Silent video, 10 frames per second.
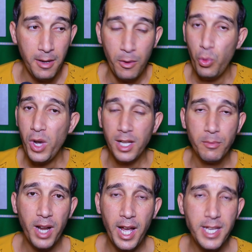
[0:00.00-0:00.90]
واحد
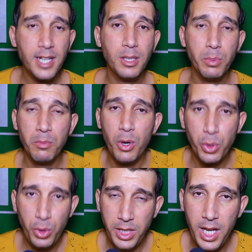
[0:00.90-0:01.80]
ما راح يكتب
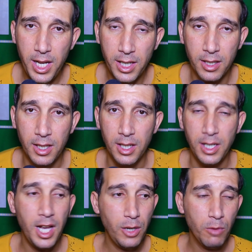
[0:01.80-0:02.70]
الموضوع تاعك
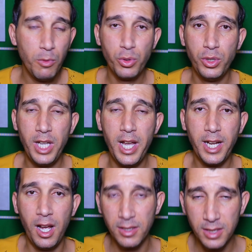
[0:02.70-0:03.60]
لأن الموضوع تاعك
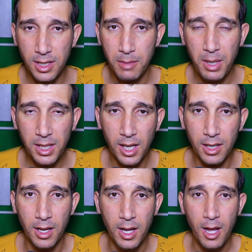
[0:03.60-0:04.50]
حصري ملكك
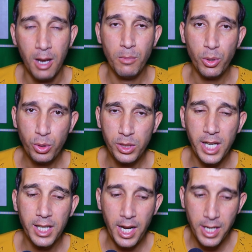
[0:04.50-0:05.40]
الموضوع
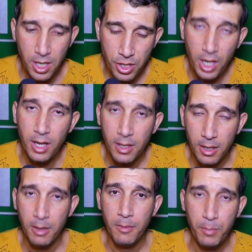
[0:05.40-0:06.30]
تاعك راح ينجح
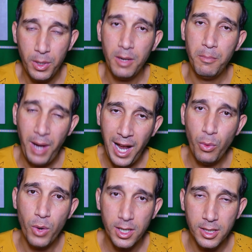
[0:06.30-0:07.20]
بال... مع
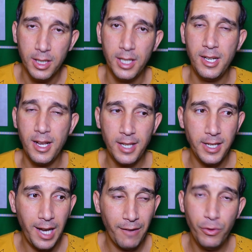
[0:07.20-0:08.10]
الوقت الناس
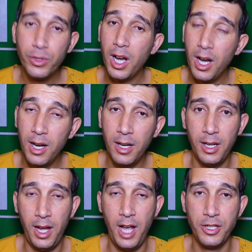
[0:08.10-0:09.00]
حيعرفوك
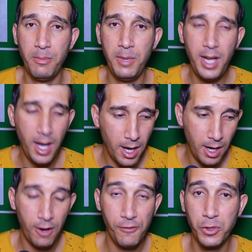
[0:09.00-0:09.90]
اه حاجه مليحه
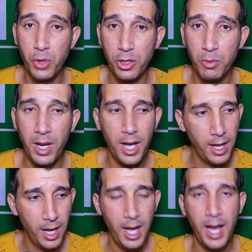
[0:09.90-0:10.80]
اه فيديوهات ملاح
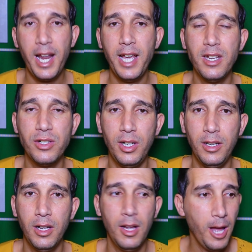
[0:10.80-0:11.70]
راح
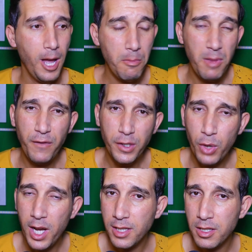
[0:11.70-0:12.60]
ينجح اما
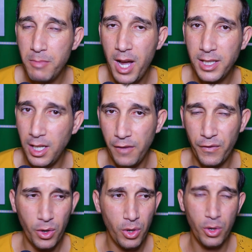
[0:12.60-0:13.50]
الفيديوهات يا جماعه تاع لي
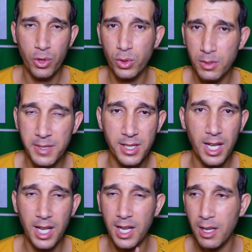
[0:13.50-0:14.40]
فلوغ
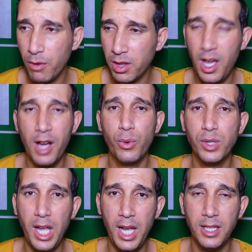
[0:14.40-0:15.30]
وتمسخير والضحك
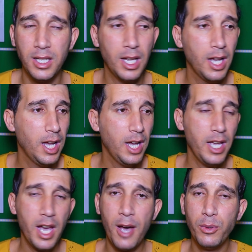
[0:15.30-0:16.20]
والتحدي
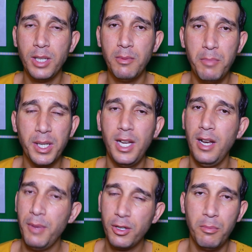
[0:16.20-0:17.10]
يا خوتي من بك
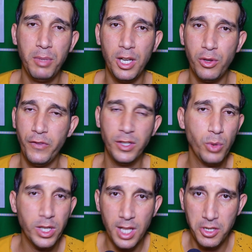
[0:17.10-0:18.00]
على بالكم بلي هاد
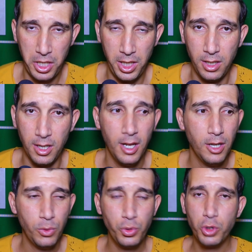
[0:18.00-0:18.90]
الفيديوهات ناجحين
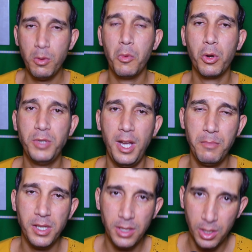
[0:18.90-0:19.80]
وانتم ماكمش
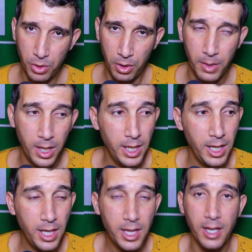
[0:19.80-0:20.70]
حابين ديروه
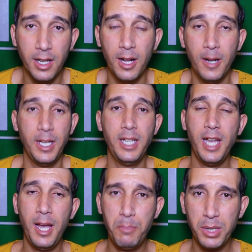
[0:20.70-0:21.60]
اذا اذا
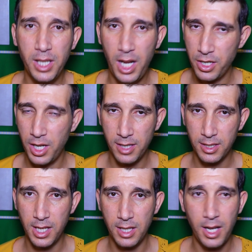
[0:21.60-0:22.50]
حبيت دير حاجه
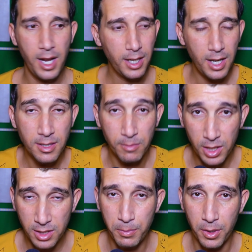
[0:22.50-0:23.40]
حصريه تاعك لازم
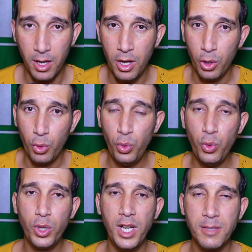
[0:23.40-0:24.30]
تصبر
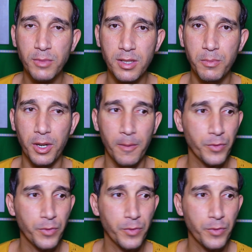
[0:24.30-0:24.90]
وكي لازم تصبر